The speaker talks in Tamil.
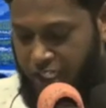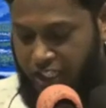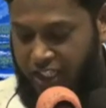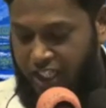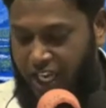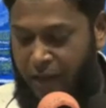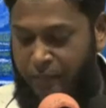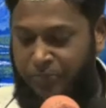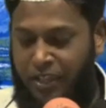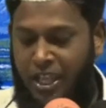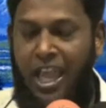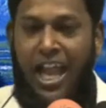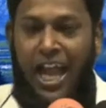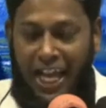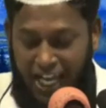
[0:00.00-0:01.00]
செய்தி
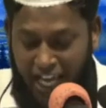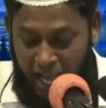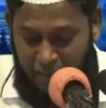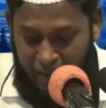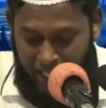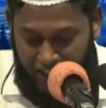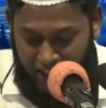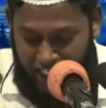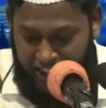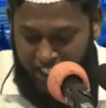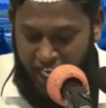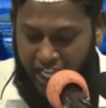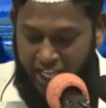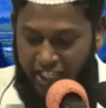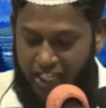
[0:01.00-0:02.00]
அல்லாஹ்
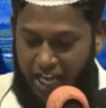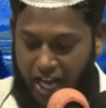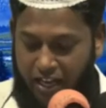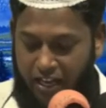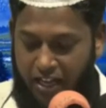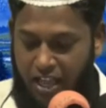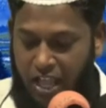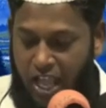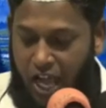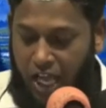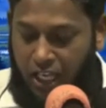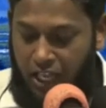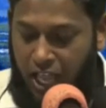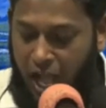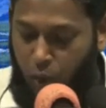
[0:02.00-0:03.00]
மாத்திரம்தான் அறிகிறான்
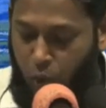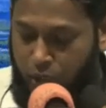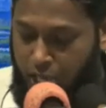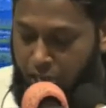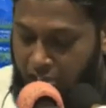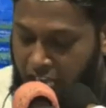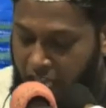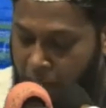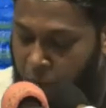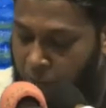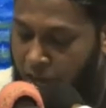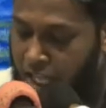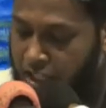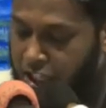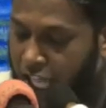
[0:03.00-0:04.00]
அல்லாஹு
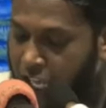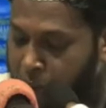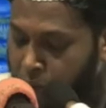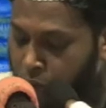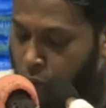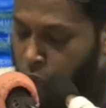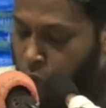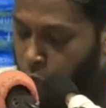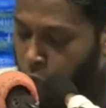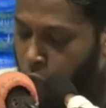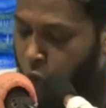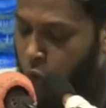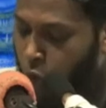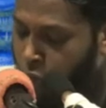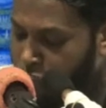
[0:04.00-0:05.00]
அலமுமா தஹ்மிலு
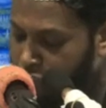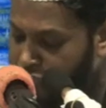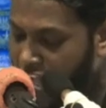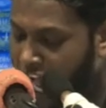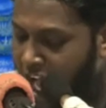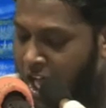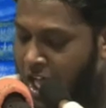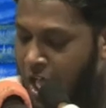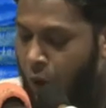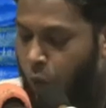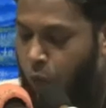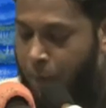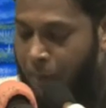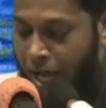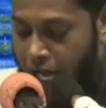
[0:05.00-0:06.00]
குல்லு உன்சா
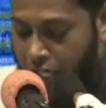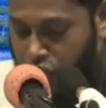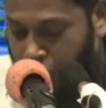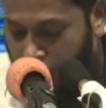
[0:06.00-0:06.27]
ஒமா